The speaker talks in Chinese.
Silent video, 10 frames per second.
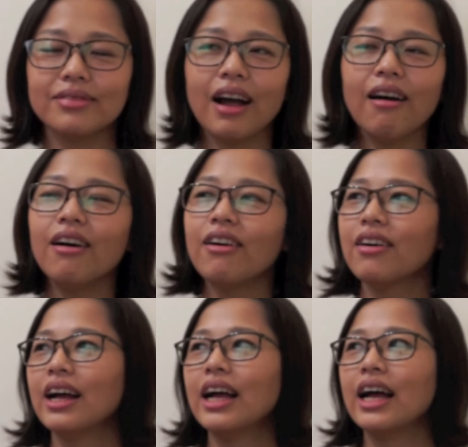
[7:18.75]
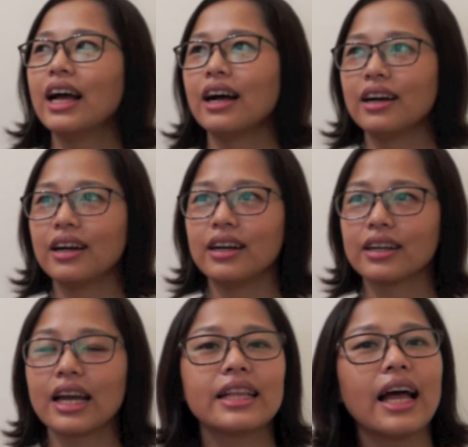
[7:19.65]
然后。
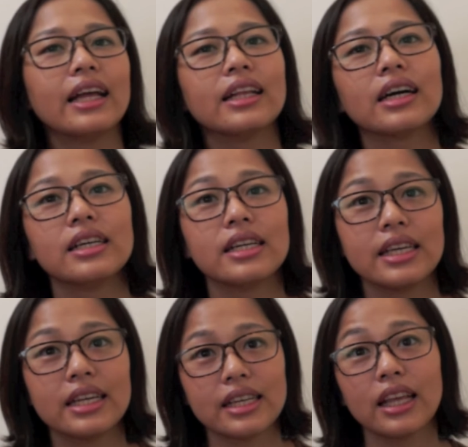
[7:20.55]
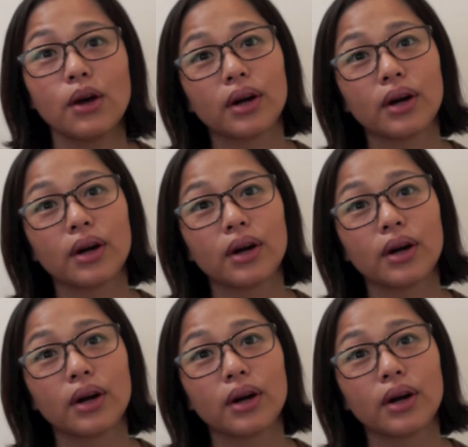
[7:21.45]
呃，可以带那个野餐垫，